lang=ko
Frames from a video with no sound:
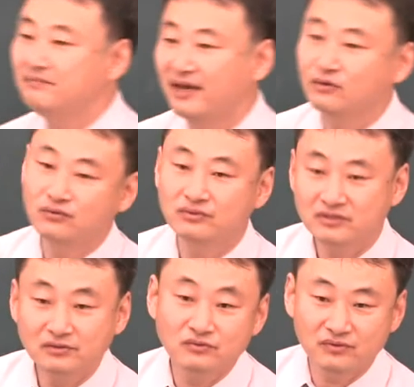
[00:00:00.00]
매수
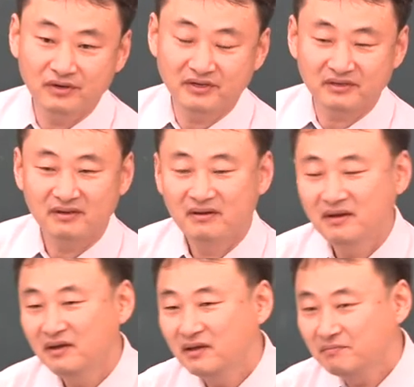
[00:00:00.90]
청구권은
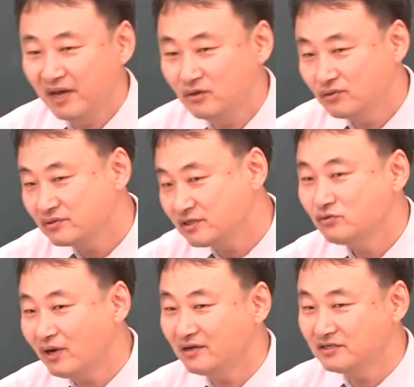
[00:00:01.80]
매수
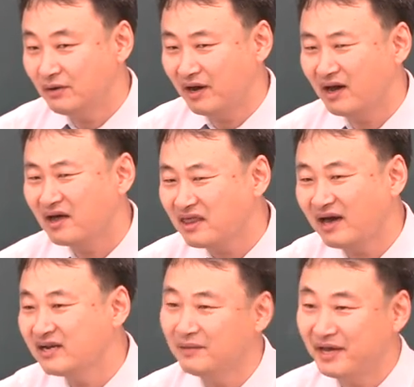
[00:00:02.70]
청구하는 자와
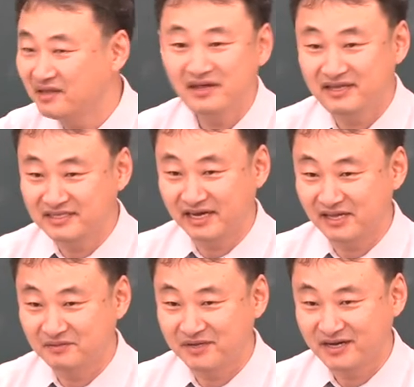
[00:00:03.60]
상대방이 있어야 되지
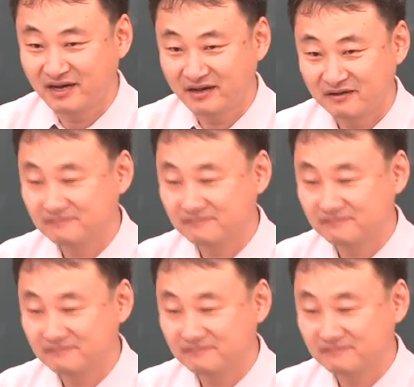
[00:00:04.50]
않겠습니까?